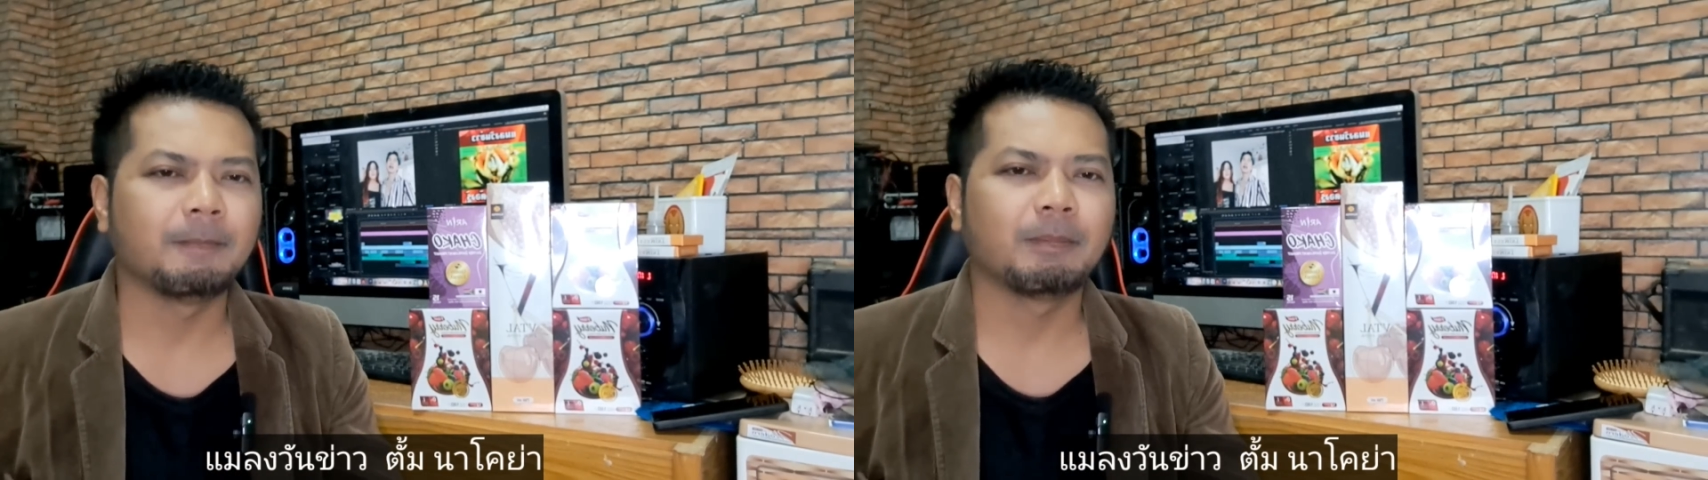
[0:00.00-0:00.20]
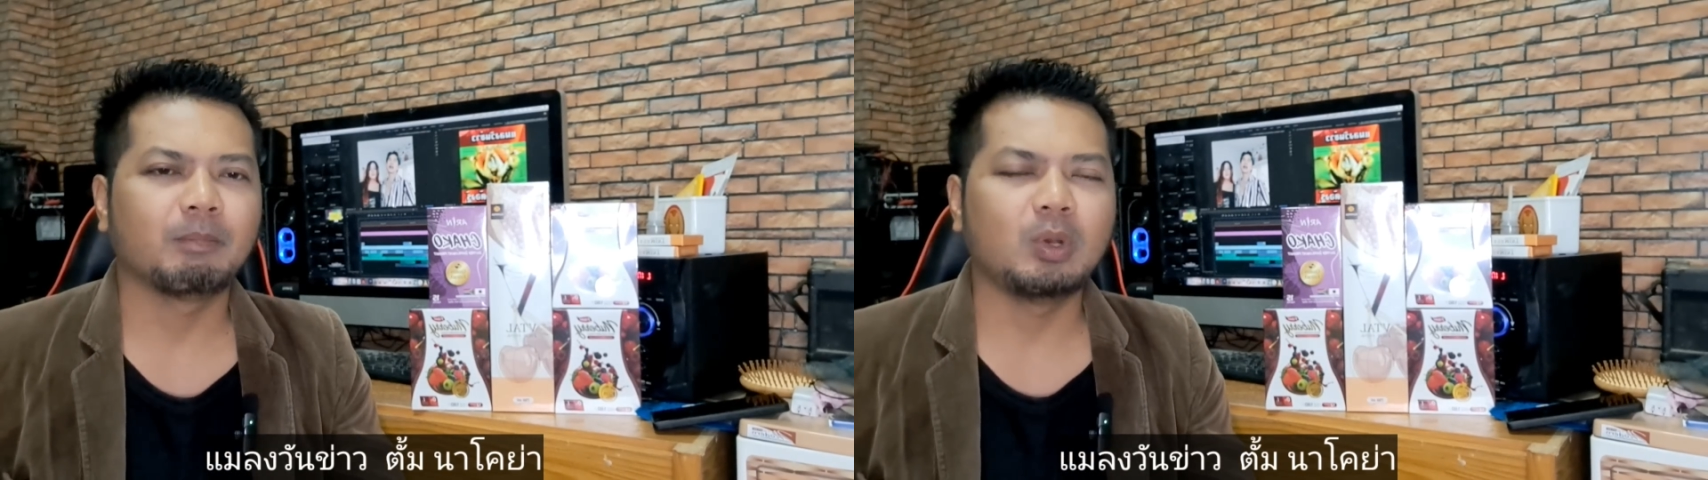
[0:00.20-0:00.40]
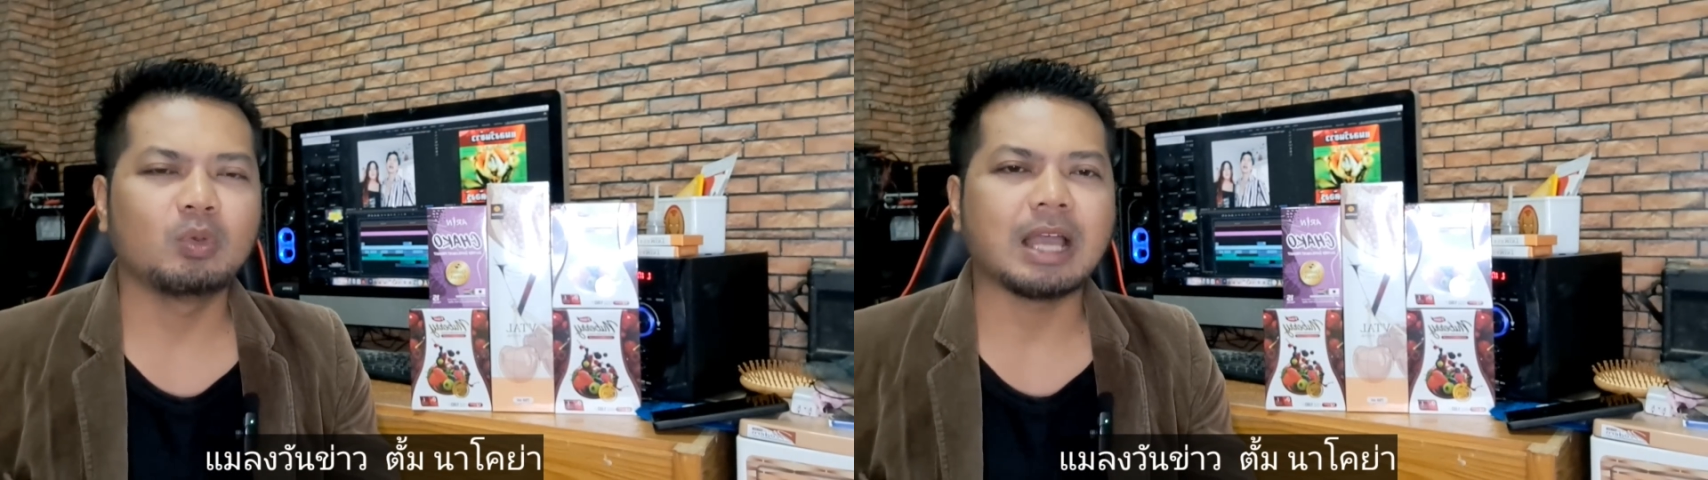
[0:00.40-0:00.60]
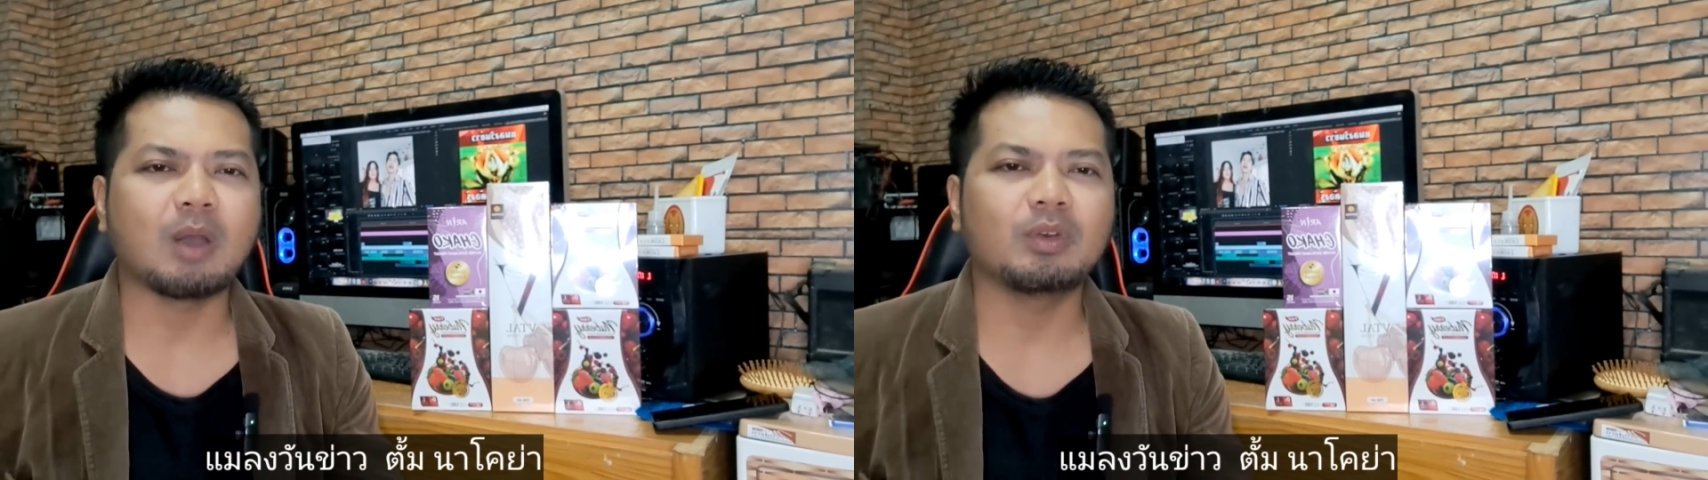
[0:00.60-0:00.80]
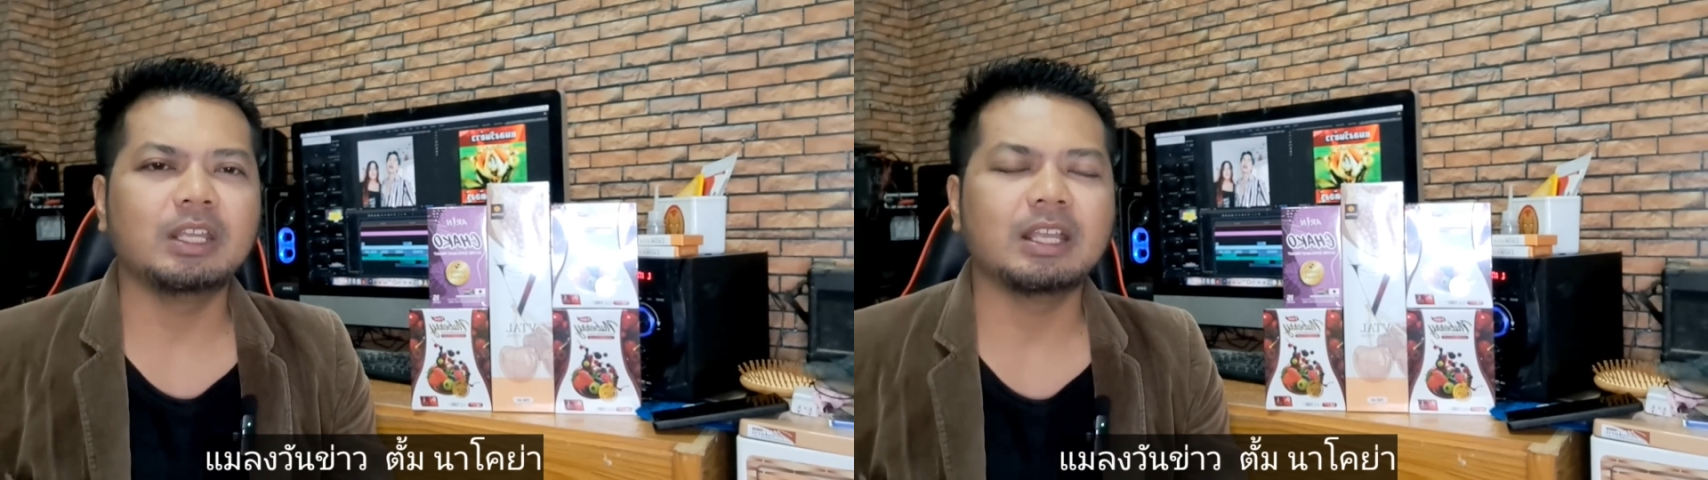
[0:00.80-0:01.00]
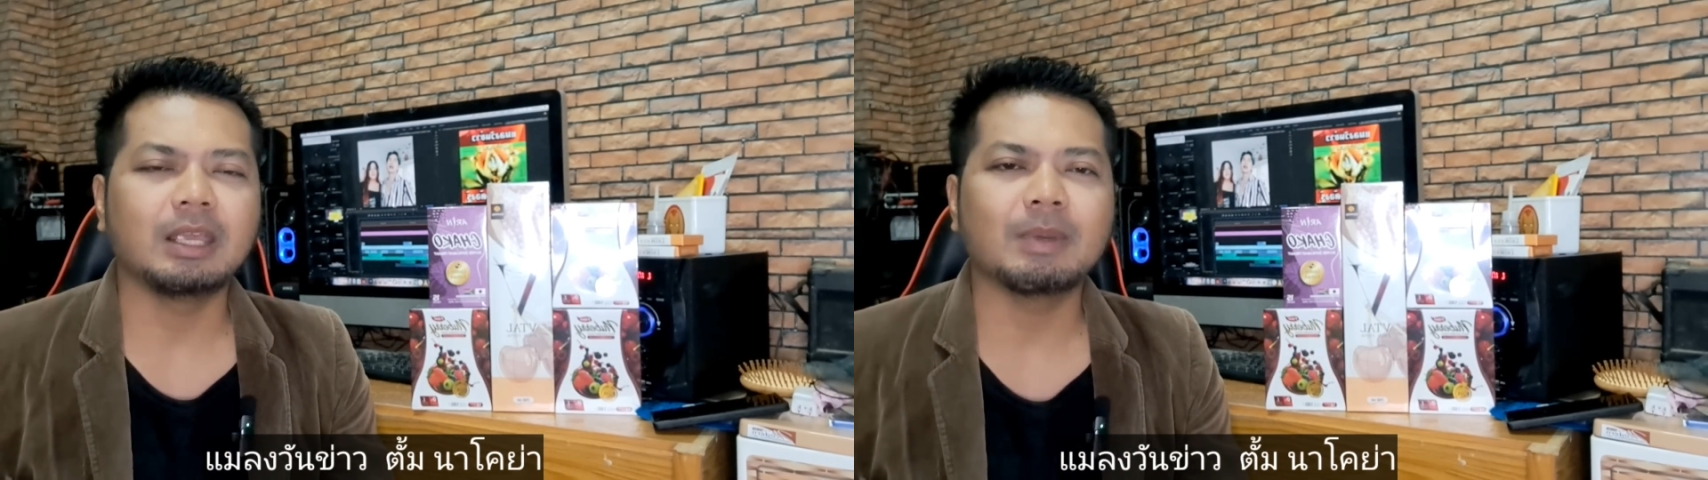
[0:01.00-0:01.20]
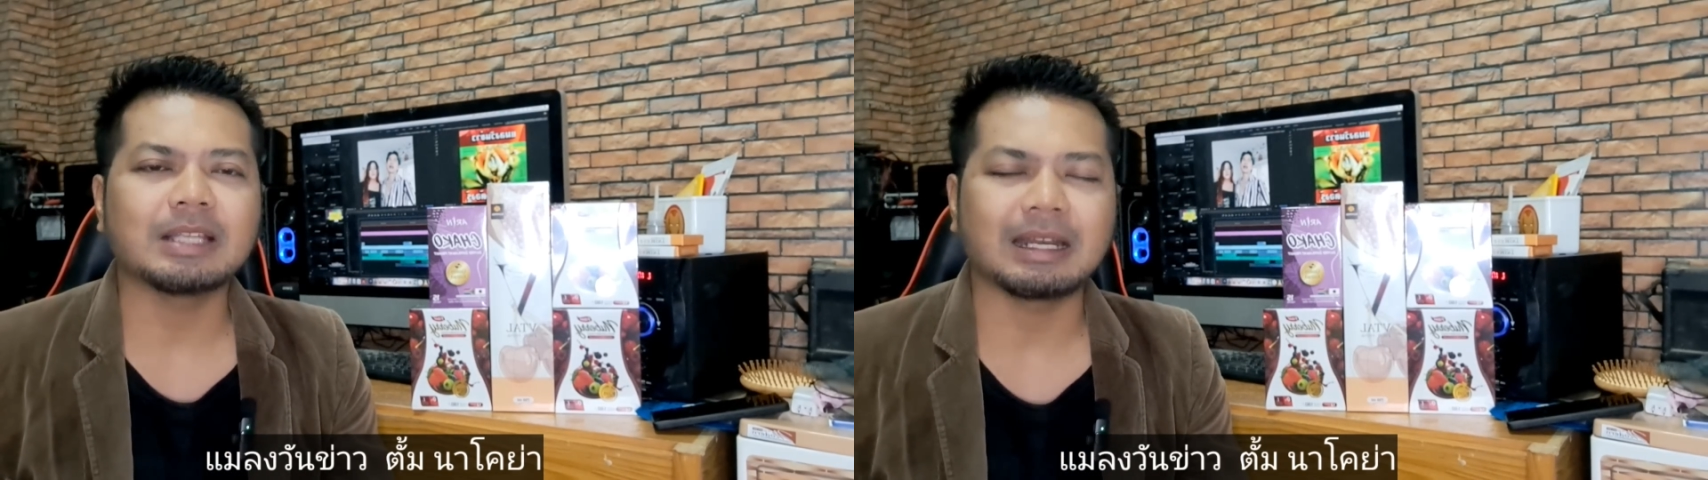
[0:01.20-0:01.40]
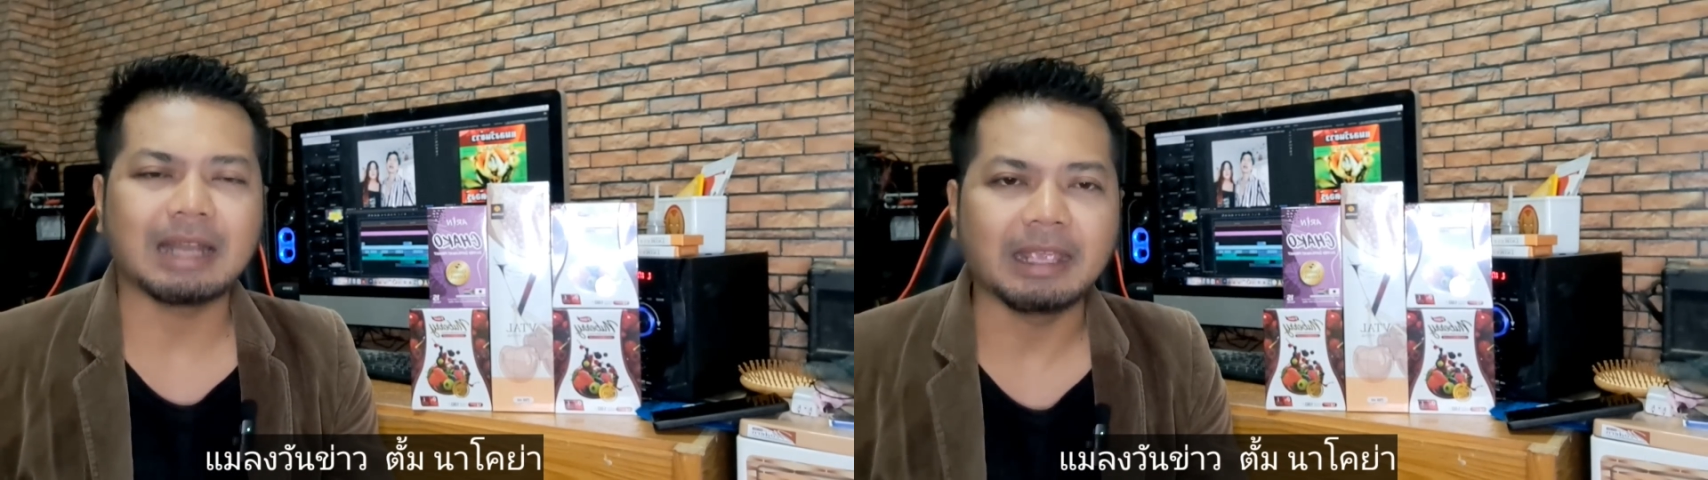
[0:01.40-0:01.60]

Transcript: ไม่รู้จะหาคนดีอย่างนี้มาจากไหน